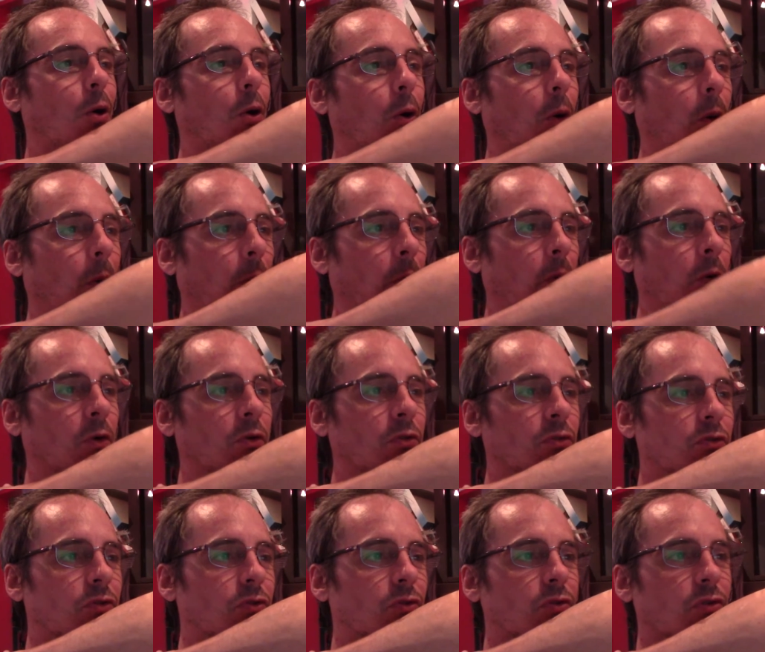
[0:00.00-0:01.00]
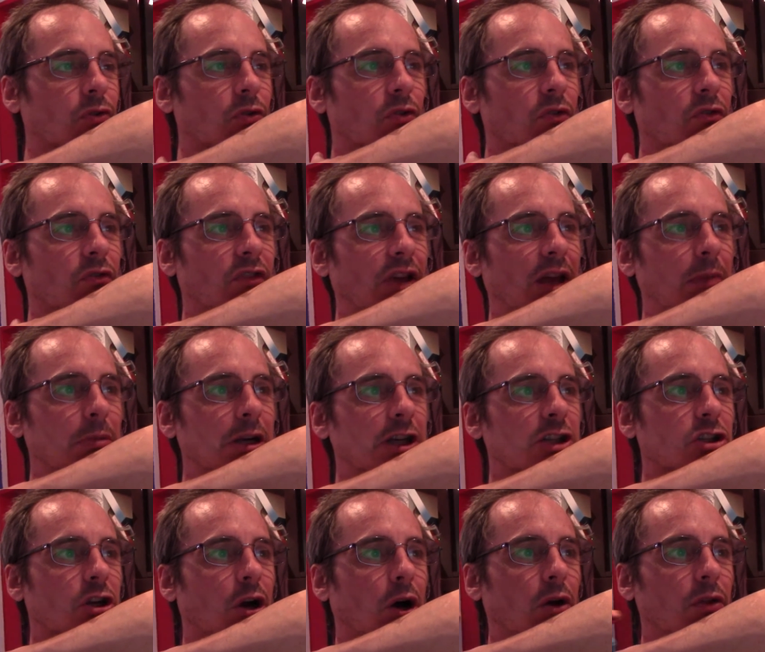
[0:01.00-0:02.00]
Und werden mal
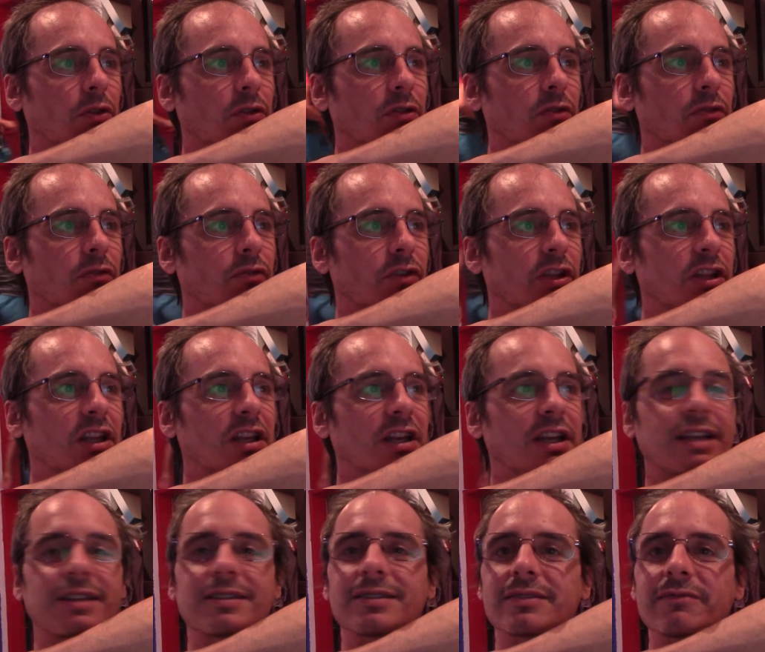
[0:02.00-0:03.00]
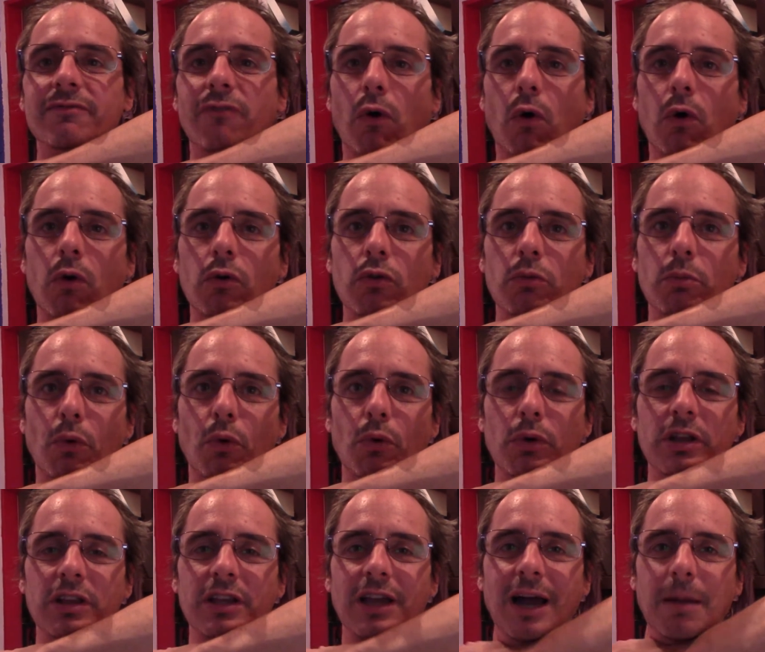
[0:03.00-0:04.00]
schauen, wie die nächsten Wochen und
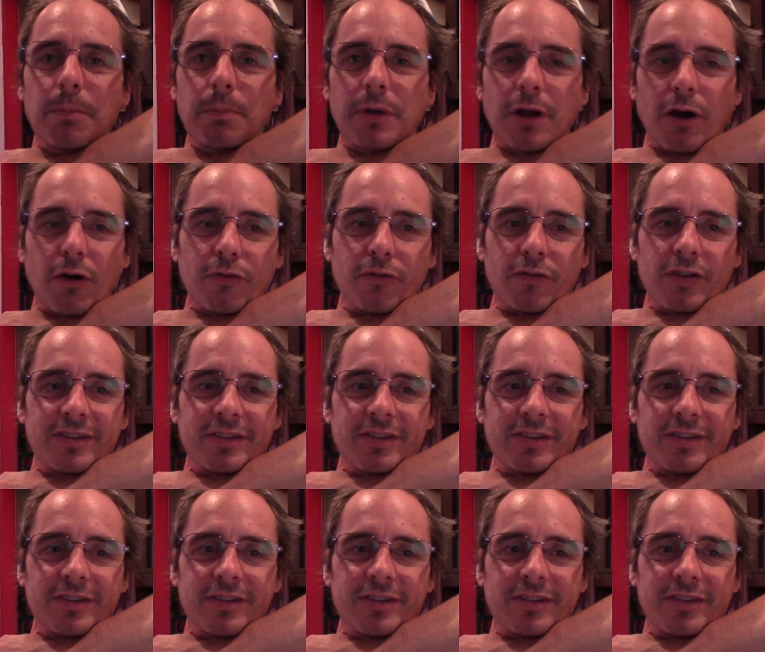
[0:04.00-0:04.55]
Monate ablaufen.